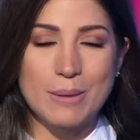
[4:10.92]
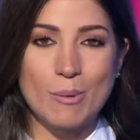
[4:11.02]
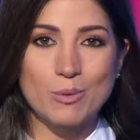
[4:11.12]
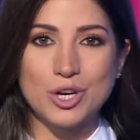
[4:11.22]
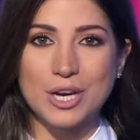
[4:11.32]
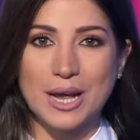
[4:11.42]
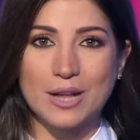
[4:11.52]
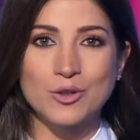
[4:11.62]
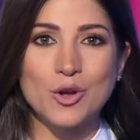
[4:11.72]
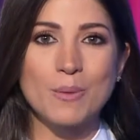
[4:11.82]
بمشاركة
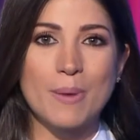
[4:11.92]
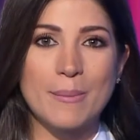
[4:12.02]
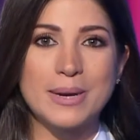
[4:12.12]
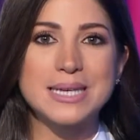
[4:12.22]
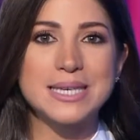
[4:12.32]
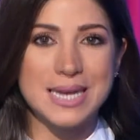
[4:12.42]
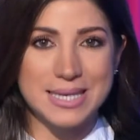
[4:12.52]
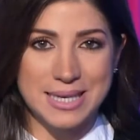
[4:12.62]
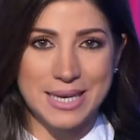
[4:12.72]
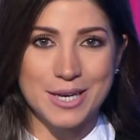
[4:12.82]
نخبة من
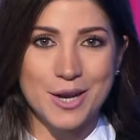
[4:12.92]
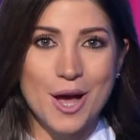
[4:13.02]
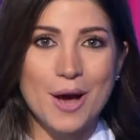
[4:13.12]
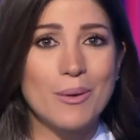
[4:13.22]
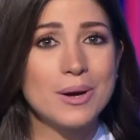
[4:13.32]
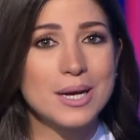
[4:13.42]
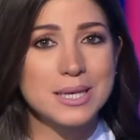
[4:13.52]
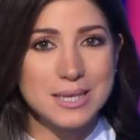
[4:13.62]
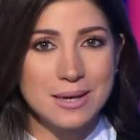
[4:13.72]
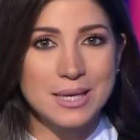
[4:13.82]
السياسيين
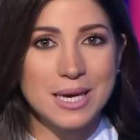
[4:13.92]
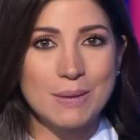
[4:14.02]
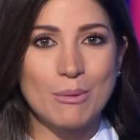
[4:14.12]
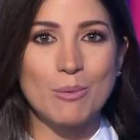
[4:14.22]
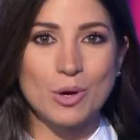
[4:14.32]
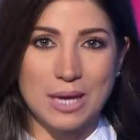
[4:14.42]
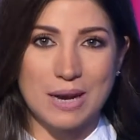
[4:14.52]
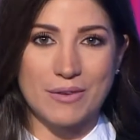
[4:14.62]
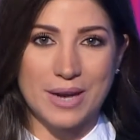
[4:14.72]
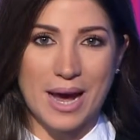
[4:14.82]
والاقتصاديين من
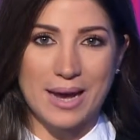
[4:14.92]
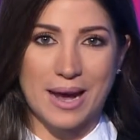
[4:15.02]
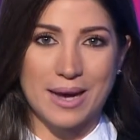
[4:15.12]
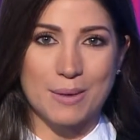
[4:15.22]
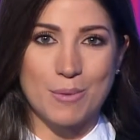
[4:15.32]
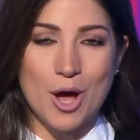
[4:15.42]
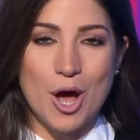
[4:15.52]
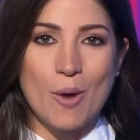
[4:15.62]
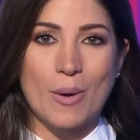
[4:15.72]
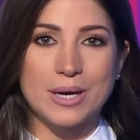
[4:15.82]
مختلف أنحاء العالم
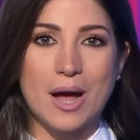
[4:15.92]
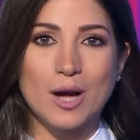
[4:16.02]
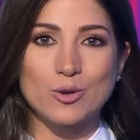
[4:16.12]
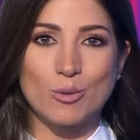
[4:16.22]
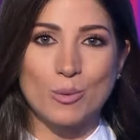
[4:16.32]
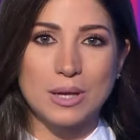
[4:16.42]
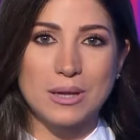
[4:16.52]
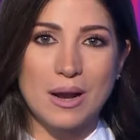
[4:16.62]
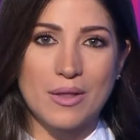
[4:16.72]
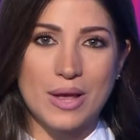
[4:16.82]
وينعقد
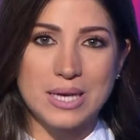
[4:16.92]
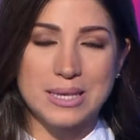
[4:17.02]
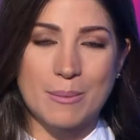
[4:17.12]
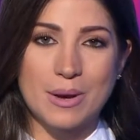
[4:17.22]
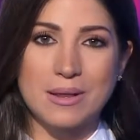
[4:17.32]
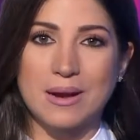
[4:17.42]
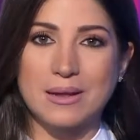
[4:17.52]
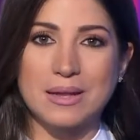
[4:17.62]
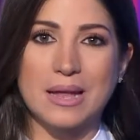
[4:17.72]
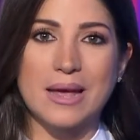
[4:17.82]
المنتدى الذي يستمر
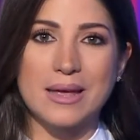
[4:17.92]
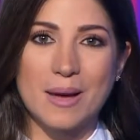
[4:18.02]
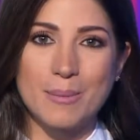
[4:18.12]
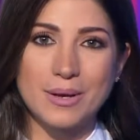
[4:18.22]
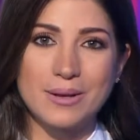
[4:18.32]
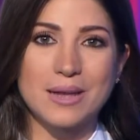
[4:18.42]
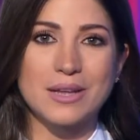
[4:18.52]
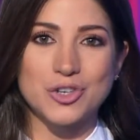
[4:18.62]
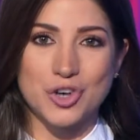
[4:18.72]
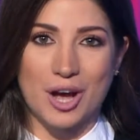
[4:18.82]
ثلاثة أيام تحت
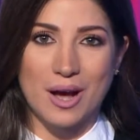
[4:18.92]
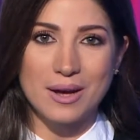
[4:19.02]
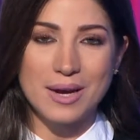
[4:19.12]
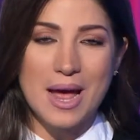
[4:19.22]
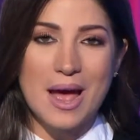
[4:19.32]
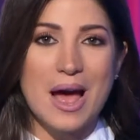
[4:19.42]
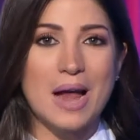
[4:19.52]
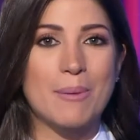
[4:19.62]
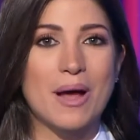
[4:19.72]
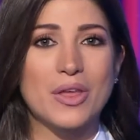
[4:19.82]
شعار
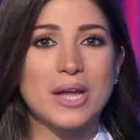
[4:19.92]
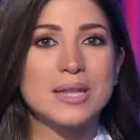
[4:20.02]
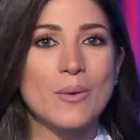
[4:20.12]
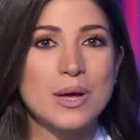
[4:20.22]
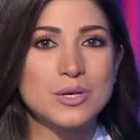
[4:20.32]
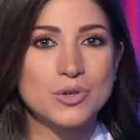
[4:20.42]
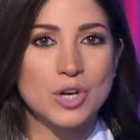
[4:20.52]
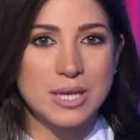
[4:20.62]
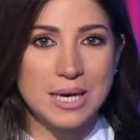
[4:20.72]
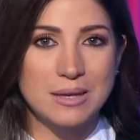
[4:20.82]
البحث عن توازن
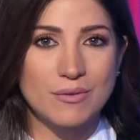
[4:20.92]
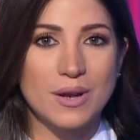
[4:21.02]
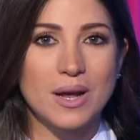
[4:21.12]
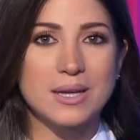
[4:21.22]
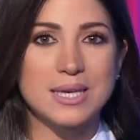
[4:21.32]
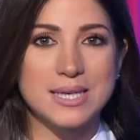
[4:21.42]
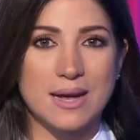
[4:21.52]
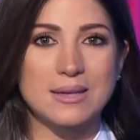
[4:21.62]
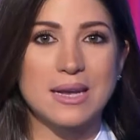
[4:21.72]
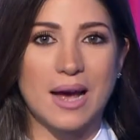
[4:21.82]
جديد في
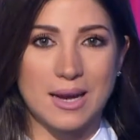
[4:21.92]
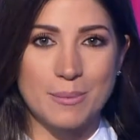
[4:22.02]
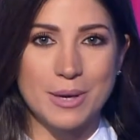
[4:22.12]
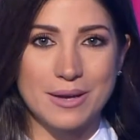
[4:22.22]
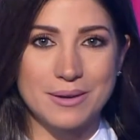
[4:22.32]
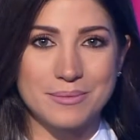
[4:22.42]
الاقتصاد العالمي